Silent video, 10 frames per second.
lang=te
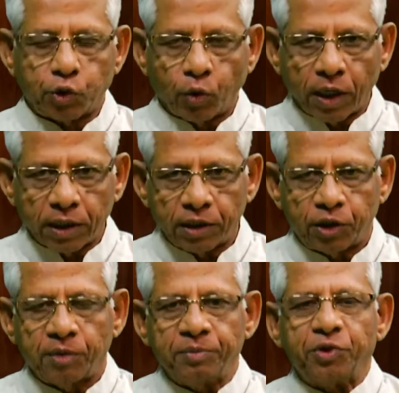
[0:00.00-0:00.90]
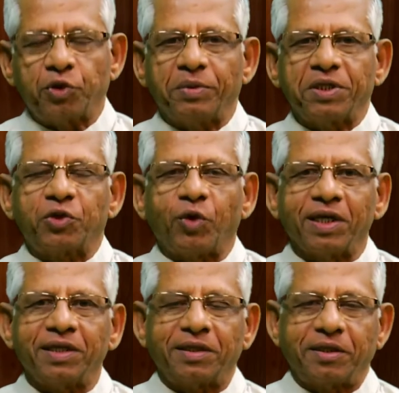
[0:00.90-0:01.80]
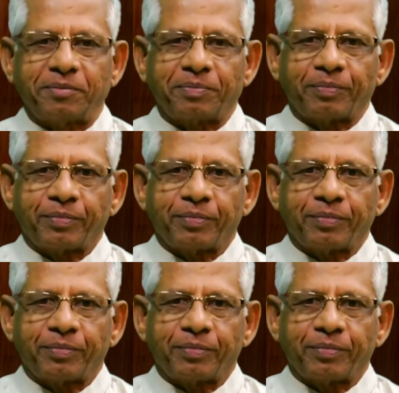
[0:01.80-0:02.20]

స్వాగతం శుభ స్వాగతం